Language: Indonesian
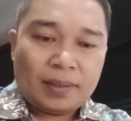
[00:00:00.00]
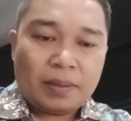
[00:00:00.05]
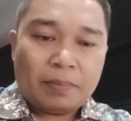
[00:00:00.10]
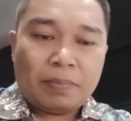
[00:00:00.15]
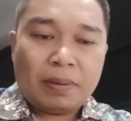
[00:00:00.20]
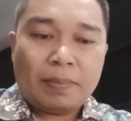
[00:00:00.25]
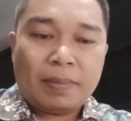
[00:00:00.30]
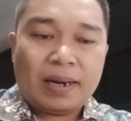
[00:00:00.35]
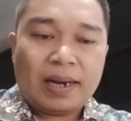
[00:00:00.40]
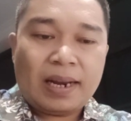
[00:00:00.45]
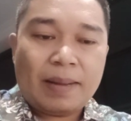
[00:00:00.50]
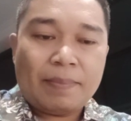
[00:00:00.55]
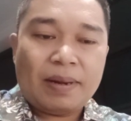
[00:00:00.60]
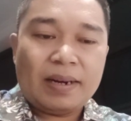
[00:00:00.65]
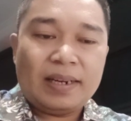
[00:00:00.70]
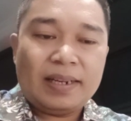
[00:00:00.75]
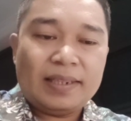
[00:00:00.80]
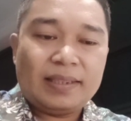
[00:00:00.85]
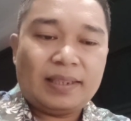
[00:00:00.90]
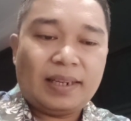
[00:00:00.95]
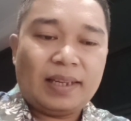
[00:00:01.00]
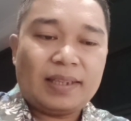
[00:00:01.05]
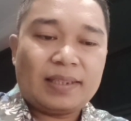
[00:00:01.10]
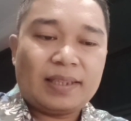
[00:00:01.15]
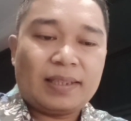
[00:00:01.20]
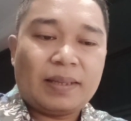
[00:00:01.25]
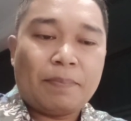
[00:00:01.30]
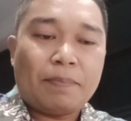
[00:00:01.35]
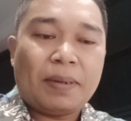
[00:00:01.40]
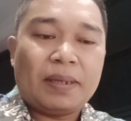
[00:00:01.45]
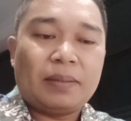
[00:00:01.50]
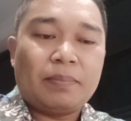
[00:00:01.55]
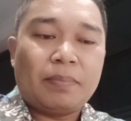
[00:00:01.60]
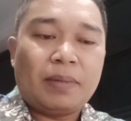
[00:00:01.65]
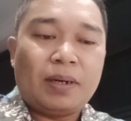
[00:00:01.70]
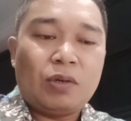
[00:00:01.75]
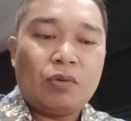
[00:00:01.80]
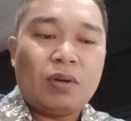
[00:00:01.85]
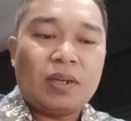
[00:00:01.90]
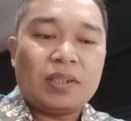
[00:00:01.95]
Pemadaman listrik setempat
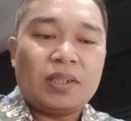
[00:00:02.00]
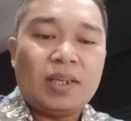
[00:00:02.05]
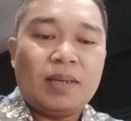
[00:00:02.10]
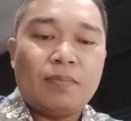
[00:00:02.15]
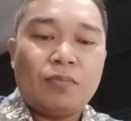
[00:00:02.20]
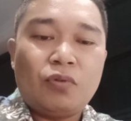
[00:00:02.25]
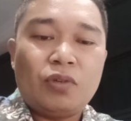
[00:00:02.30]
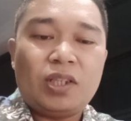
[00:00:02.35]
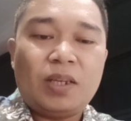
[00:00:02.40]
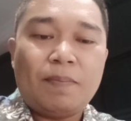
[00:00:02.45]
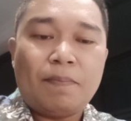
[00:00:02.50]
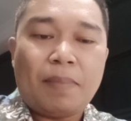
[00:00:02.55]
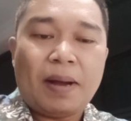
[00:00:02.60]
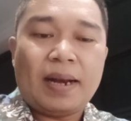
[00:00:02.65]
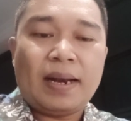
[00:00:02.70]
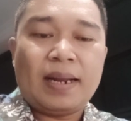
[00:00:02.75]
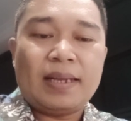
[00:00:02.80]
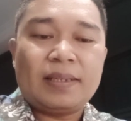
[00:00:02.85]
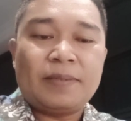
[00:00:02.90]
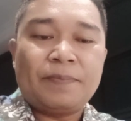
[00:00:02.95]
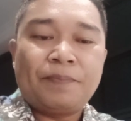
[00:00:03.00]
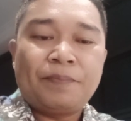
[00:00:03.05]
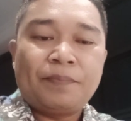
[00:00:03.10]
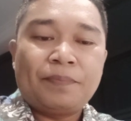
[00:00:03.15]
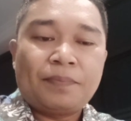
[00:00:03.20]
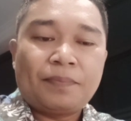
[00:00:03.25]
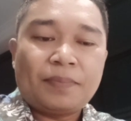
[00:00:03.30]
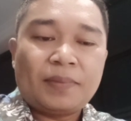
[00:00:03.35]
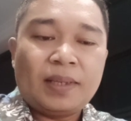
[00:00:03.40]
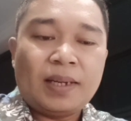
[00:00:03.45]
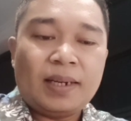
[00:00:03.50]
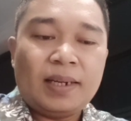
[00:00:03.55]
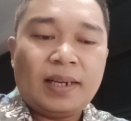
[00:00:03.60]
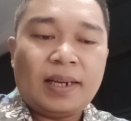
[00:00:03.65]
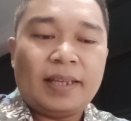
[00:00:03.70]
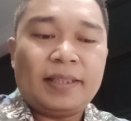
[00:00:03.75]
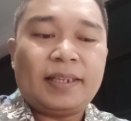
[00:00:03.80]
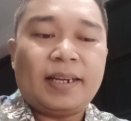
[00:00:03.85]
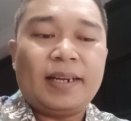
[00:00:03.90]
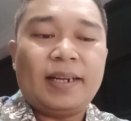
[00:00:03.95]
meluas di musim panas yang
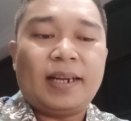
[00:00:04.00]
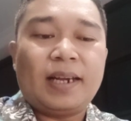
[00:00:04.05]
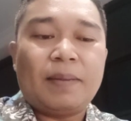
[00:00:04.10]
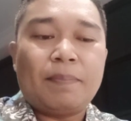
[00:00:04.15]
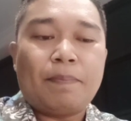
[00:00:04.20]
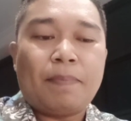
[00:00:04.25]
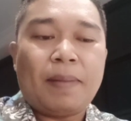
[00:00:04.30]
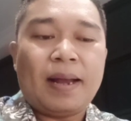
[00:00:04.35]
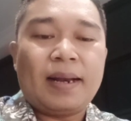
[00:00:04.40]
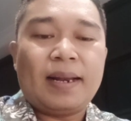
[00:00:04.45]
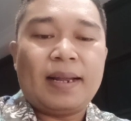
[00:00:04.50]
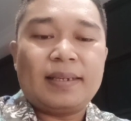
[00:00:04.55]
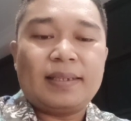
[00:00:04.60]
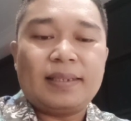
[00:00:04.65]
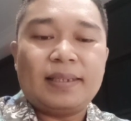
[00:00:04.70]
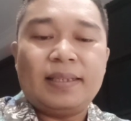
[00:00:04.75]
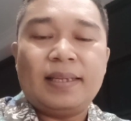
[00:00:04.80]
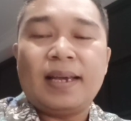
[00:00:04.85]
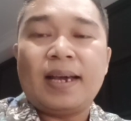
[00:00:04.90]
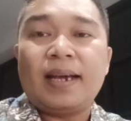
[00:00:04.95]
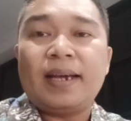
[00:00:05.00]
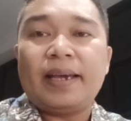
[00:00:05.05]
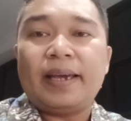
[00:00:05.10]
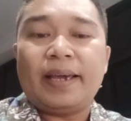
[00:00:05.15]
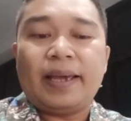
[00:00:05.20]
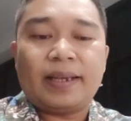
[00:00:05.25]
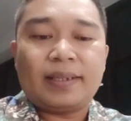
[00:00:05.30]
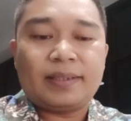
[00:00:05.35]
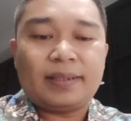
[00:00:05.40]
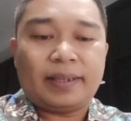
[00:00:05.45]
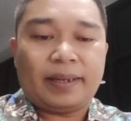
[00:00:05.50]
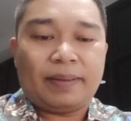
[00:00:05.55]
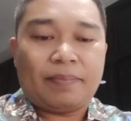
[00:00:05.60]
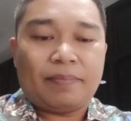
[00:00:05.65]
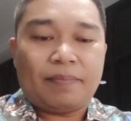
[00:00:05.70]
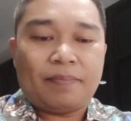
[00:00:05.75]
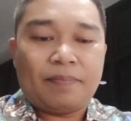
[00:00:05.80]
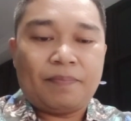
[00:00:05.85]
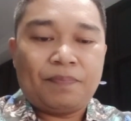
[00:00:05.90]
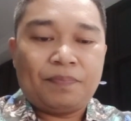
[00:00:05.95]
dikaitkan dengan panas yang
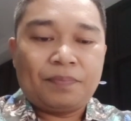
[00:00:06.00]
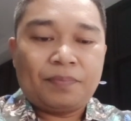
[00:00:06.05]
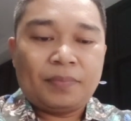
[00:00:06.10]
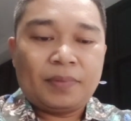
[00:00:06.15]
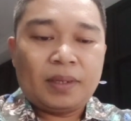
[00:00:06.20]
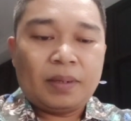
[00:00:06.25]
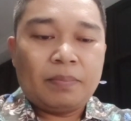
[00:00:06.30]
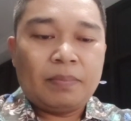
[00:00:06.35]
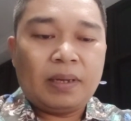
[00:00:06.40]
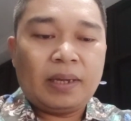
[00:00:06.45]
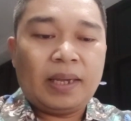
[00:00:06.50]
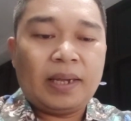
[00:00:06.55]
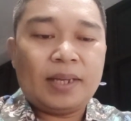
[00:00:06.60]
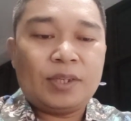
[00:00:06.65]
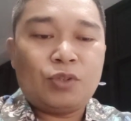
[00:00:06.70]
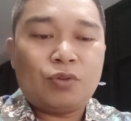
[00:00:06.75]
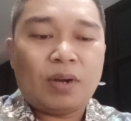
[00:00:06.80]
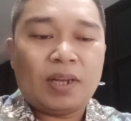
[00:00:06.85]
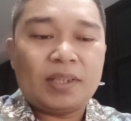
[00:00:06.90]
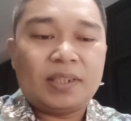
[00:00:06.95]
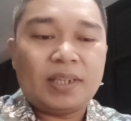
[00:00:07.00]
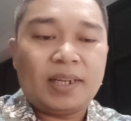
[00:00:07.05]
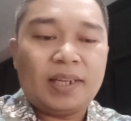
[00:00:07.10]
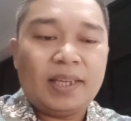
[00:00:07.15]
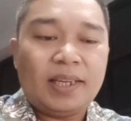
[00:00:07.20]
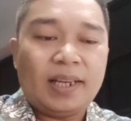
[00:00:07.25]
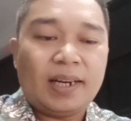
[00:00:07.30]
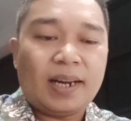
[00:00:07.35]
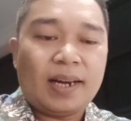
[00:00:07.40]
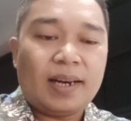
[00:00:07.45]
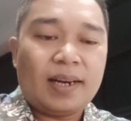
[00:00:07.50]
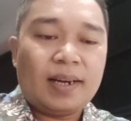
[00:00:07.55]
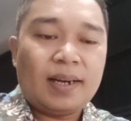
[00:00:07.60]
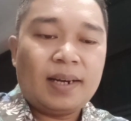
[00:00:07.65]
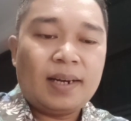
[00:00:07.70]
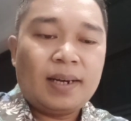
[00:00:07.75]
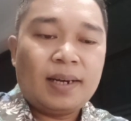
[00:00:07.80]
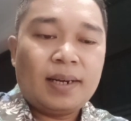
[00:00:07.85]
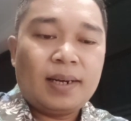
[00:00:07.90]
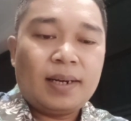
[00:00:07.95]
ekstrim. Mengingat cuaca di Iran
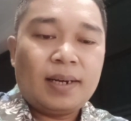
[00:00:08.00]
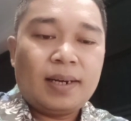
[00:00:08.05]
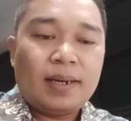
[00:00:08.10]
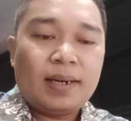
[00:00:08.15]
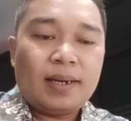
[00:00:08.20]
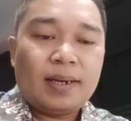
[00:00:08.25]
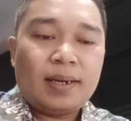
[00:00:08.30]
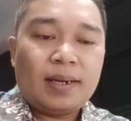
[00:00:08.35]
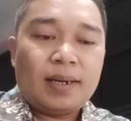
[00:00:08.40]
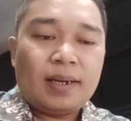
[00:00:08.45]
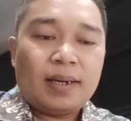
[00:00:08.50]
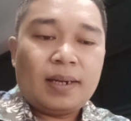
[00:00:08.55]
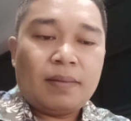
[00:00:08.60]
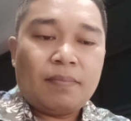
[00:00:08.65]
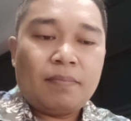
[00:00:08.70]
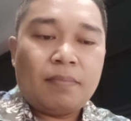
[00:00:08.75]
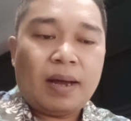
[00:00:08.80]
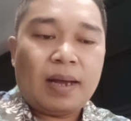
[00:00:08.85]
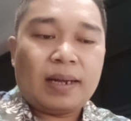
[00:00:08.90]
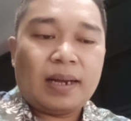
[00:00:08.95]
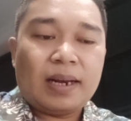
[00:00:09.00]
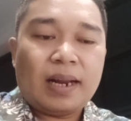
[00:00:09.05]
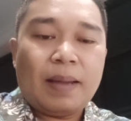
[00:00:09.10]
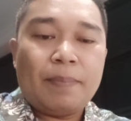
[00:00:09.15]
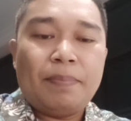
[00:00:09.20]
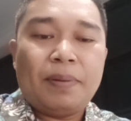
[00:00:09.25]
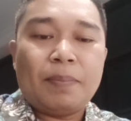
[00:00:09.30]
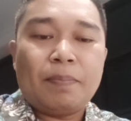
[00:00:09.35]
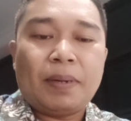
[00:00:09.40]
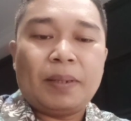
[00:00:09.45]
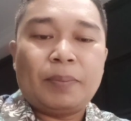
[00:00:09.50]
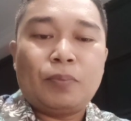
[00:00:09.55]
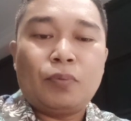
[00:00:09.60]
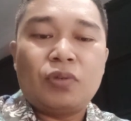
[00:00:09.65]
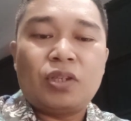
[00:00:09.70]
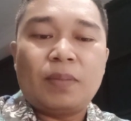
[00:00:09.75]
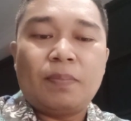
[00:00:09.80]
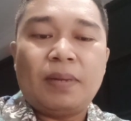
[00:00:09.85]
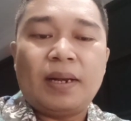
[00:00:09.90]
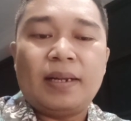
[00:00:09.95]
bahkan hampir
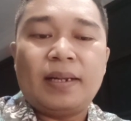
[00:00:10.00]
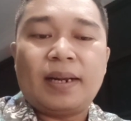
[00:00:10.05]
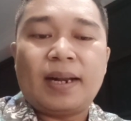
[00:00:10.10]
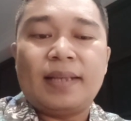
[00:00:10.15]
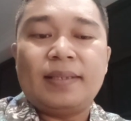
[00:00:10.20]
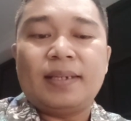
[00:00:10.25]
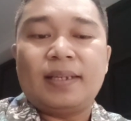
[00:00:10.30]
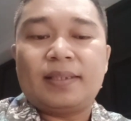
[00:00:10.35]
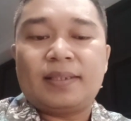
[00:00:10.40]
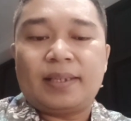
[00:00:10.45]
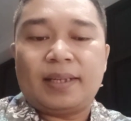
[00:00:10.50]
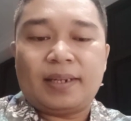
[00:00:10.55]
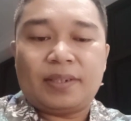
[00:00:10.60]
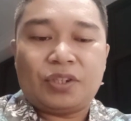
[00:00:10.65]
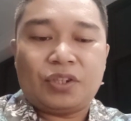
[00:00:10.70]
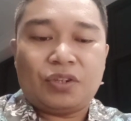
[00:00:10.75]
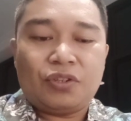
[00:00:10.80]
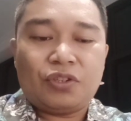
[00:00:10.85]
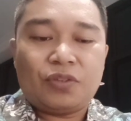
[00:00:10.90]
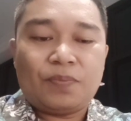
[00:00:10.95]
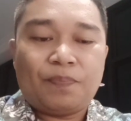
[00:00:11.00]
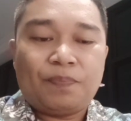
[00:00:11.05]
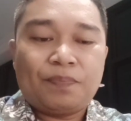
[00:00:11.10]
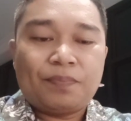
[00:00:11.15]
49 derajat Celcius,